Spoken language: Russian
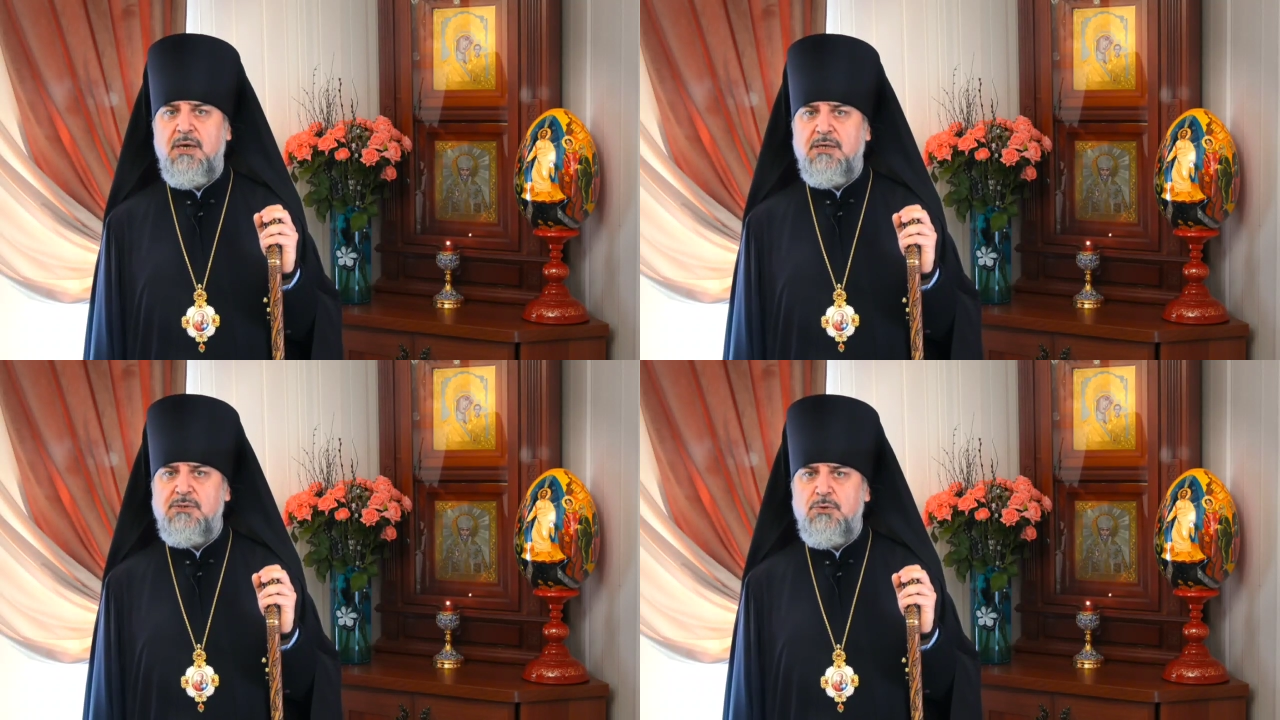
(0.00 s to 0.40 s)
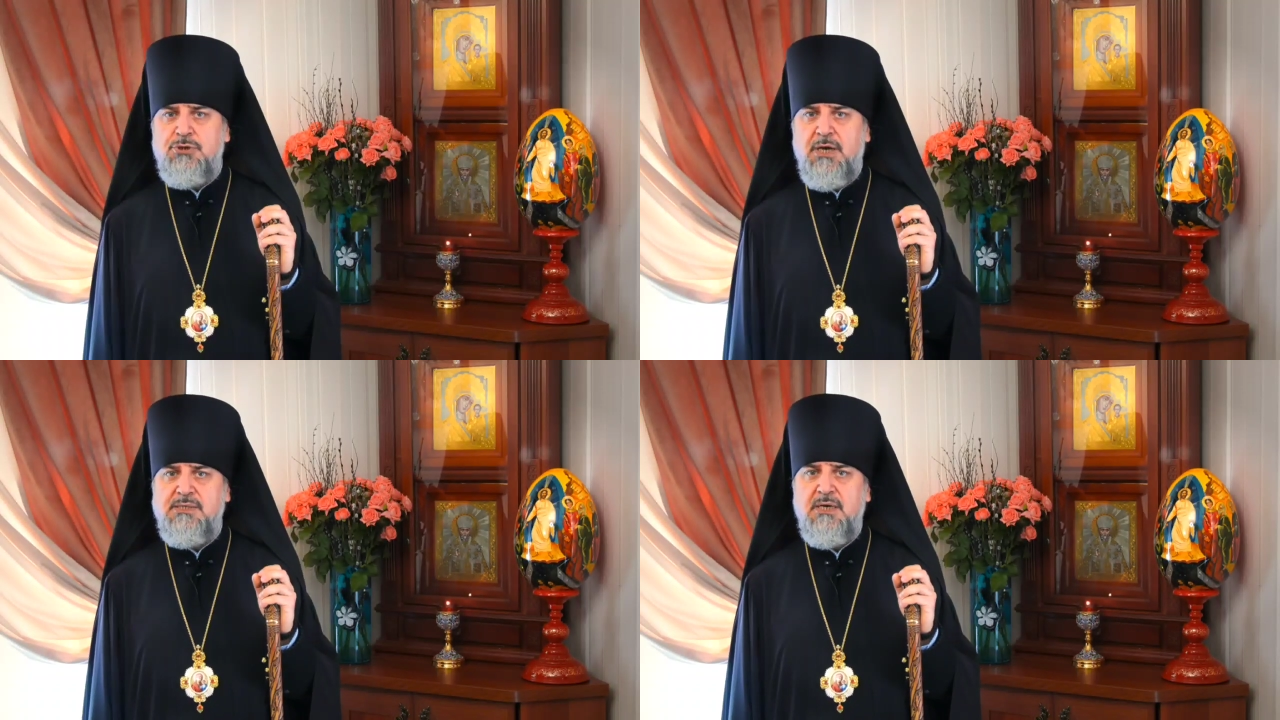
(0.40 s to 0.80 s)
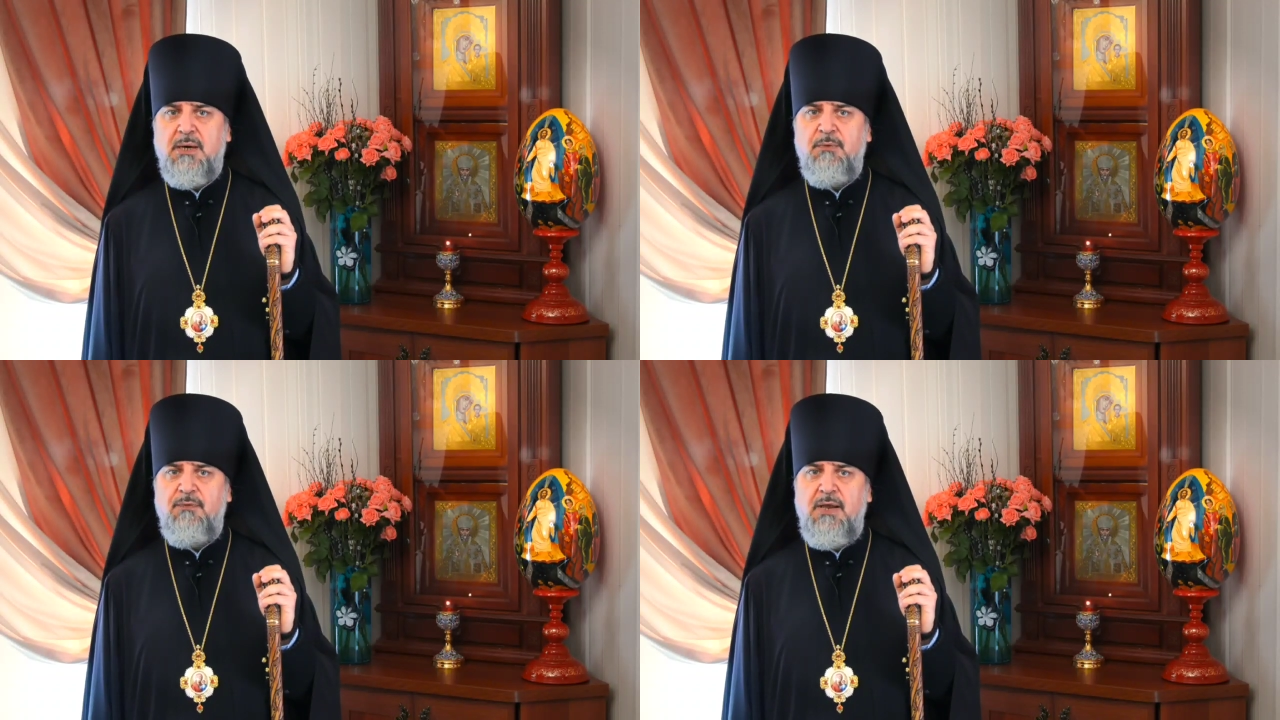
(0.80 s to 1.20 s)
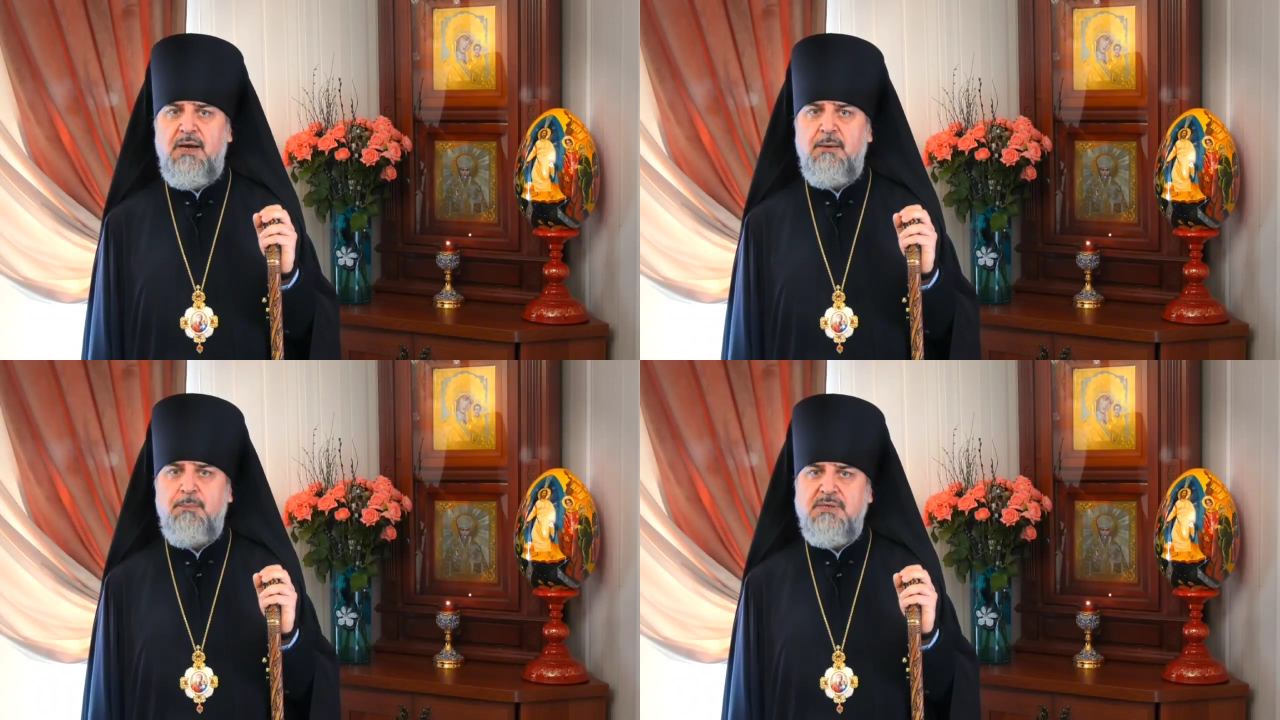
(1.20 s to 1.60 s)
соучастниками
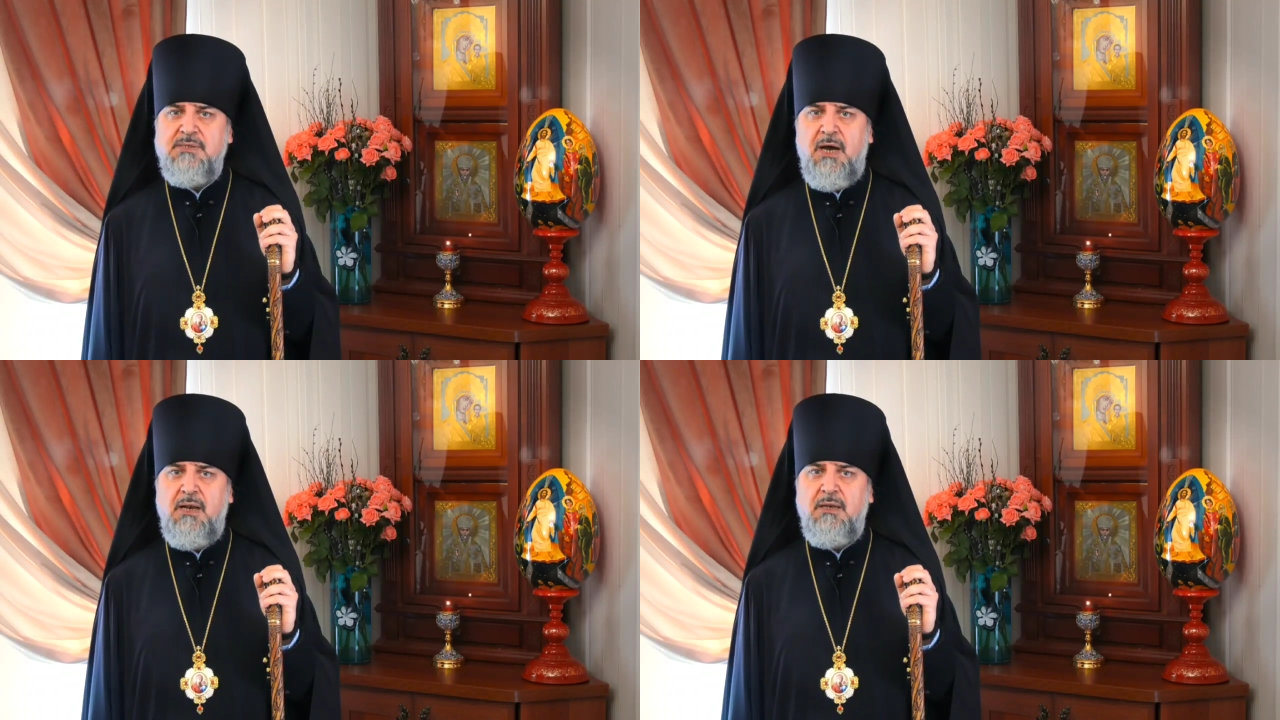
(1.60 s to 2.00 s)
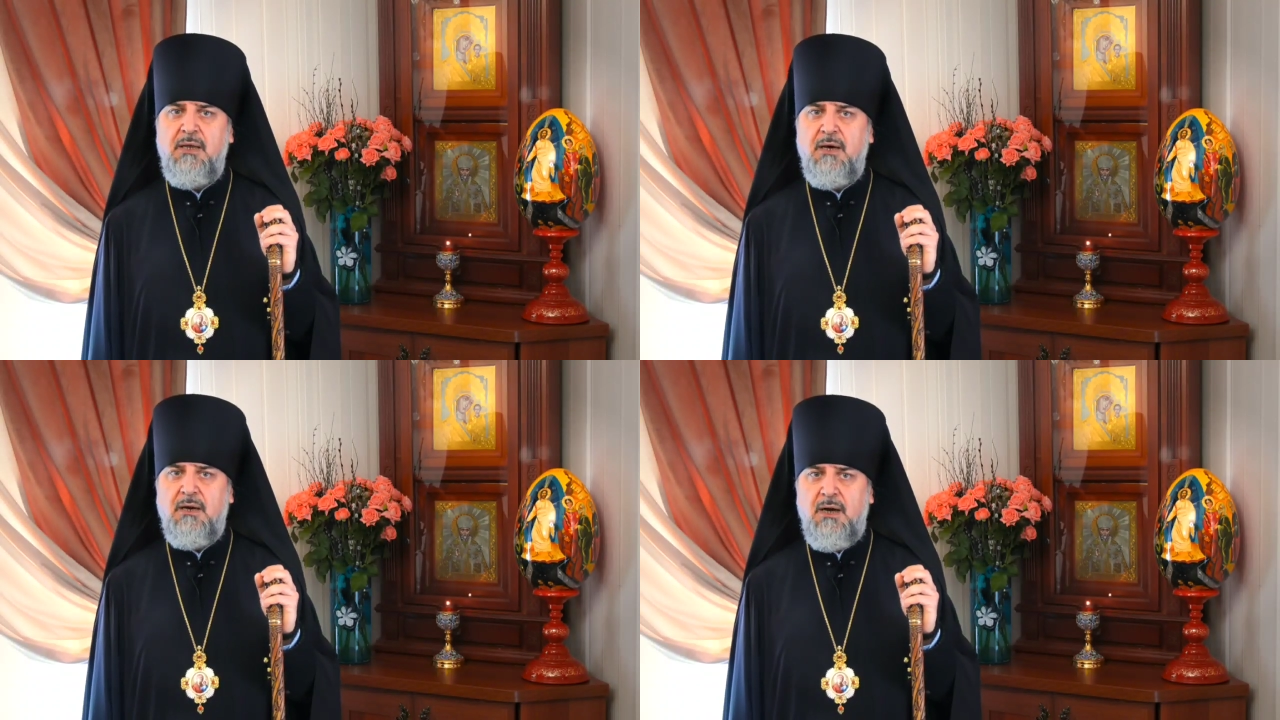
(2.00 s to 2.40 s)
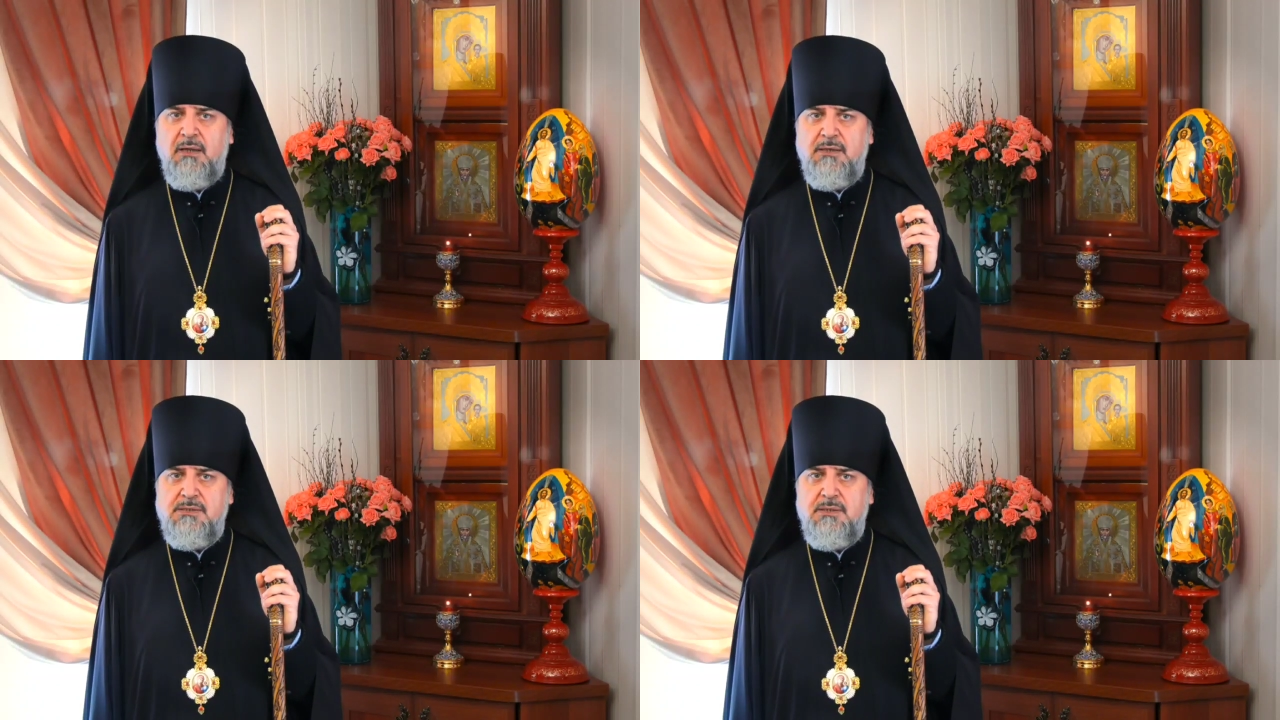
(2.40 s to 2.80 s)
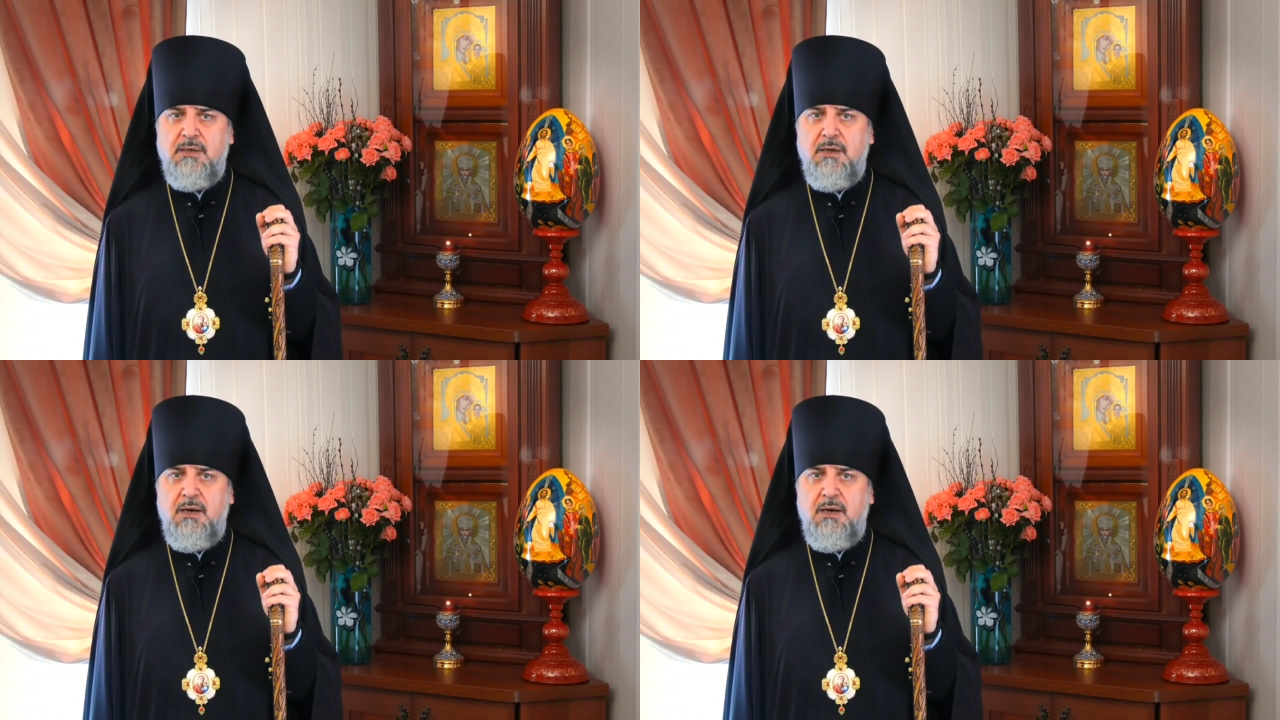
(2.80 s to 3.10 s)
великой пасхальной радости.